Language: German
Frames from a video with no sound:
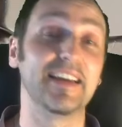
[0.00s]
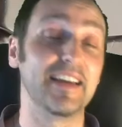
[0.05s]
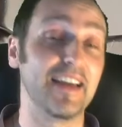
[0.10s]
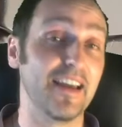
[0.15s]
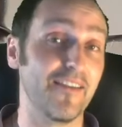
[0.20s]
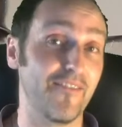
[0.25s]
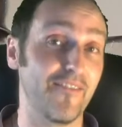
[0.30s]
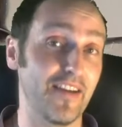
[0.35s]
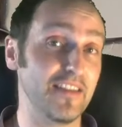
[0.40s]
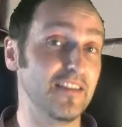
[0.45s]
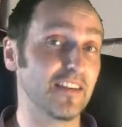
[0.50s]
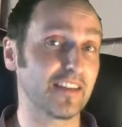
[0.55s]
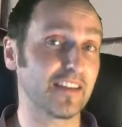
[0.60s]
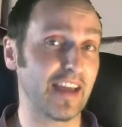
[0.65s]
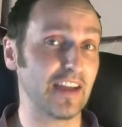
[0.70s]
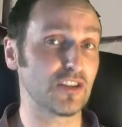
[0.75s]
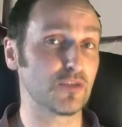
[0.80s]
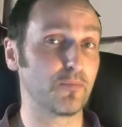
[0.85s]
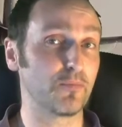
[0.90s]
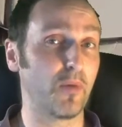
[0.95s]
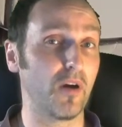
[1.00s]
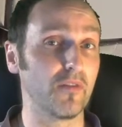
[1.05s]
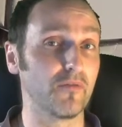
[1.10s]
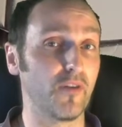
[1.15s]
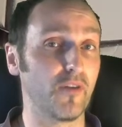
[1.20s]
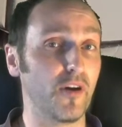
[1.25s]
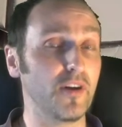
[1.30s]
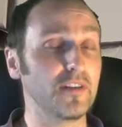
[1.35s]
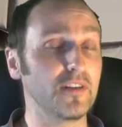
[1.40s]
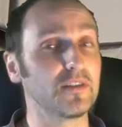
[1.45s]
Wenn ihr Geld sparen
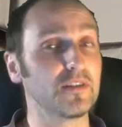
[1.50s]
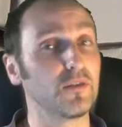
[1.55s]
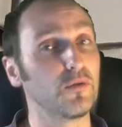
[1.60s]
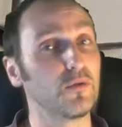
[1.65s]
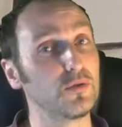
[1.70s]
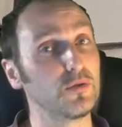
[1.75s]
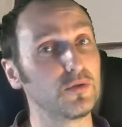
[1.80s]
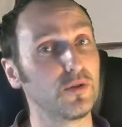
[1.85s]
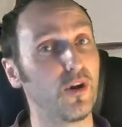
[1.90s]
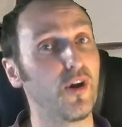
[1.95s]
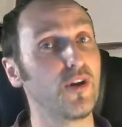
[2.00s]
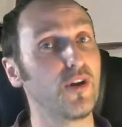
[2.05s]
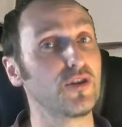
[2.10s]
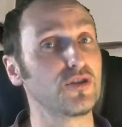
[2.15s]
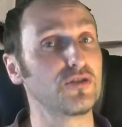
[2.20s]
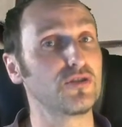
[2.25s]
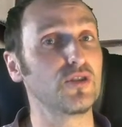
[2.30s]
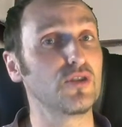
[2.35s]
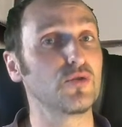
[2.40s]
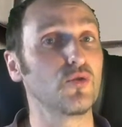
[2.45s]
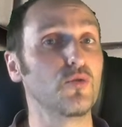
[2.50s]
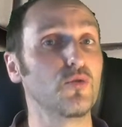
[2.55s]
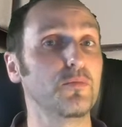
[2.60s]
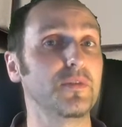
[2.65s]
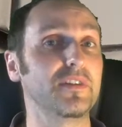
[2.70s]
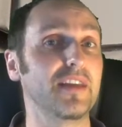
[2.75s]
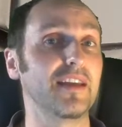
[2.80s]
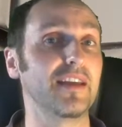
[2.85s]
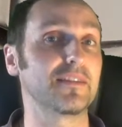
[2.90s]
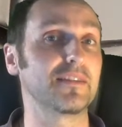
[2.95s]
wollt und euch nicht
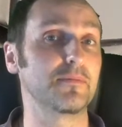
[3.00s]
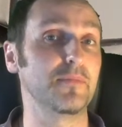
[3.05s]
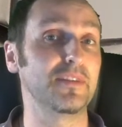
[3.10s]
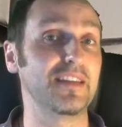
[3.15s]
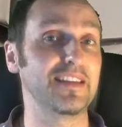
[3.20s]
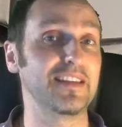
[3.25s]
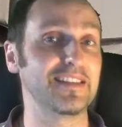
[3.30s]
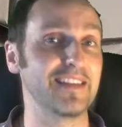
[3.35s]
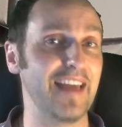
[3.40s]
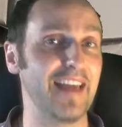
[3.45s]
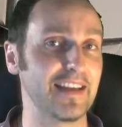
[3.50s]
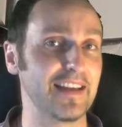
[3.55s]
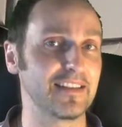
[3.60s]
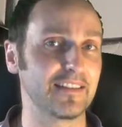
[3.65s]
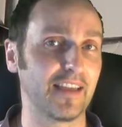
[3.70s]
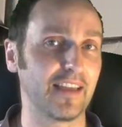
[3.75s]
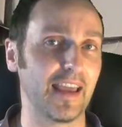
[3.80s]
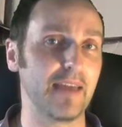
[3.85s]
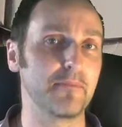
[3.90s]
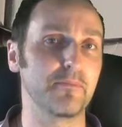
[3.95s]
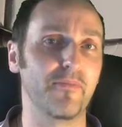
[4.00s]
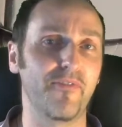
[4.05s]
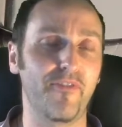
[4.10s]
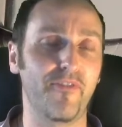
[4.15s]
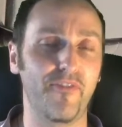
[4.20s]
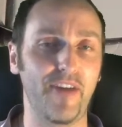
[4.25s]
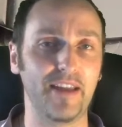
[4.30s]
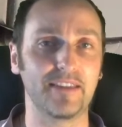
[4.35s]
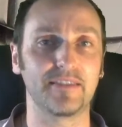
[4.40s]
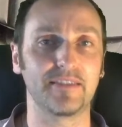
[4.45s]
unbedingt mit diesen extrem
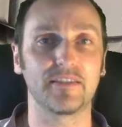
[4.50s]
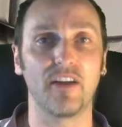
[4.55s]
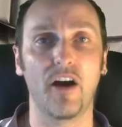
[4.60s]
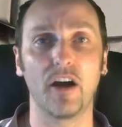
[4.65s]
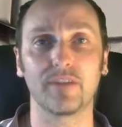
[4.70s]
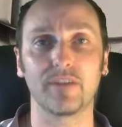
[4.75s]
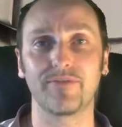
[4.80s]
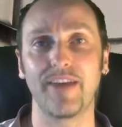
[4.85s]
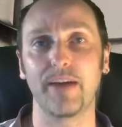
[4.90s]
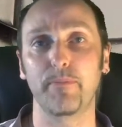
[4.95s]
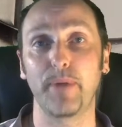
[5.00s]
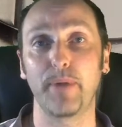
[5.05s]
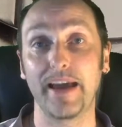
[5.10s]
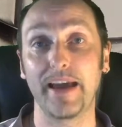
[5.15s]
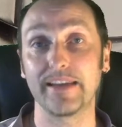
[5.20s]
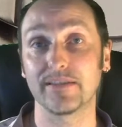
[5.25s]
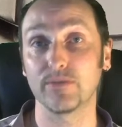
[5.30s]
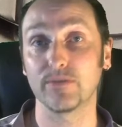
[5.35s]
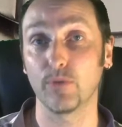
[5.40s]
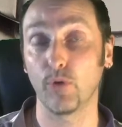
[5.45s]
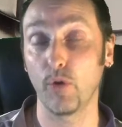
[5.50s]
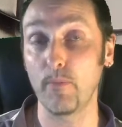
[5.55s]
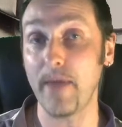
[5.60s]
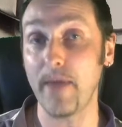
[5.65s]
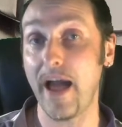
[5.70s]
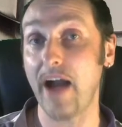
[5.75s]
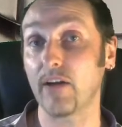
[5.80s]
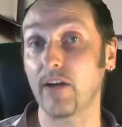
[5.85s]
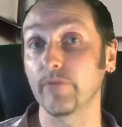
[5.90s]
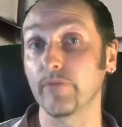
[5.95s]
fetten Hardwarepreisen
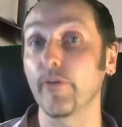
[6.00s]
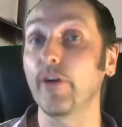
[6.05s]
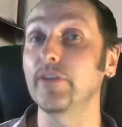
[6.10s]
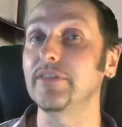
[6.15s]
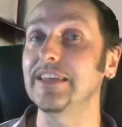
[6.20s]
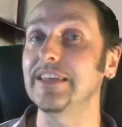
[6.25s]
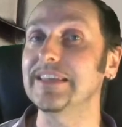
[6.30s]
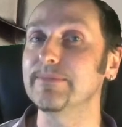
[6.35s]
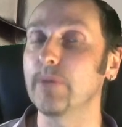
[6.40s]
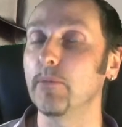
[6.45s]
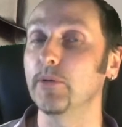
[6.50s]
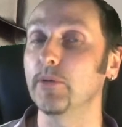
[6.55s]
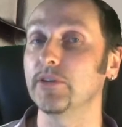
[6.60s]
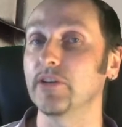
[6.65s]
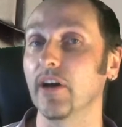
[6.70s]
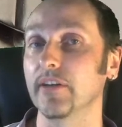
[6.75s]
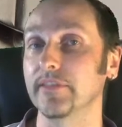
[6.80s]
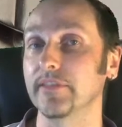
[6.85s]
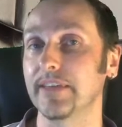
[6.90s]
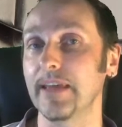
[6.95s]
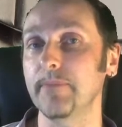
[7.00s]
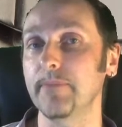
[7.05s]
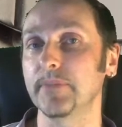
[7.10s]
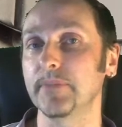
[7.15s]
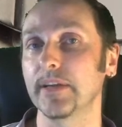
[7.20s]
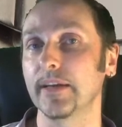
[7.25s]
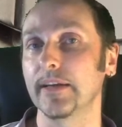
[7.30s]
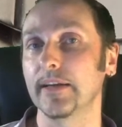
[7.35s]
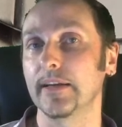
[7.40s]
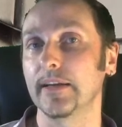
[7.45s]
rumärgern wollt, die es momentan gibt,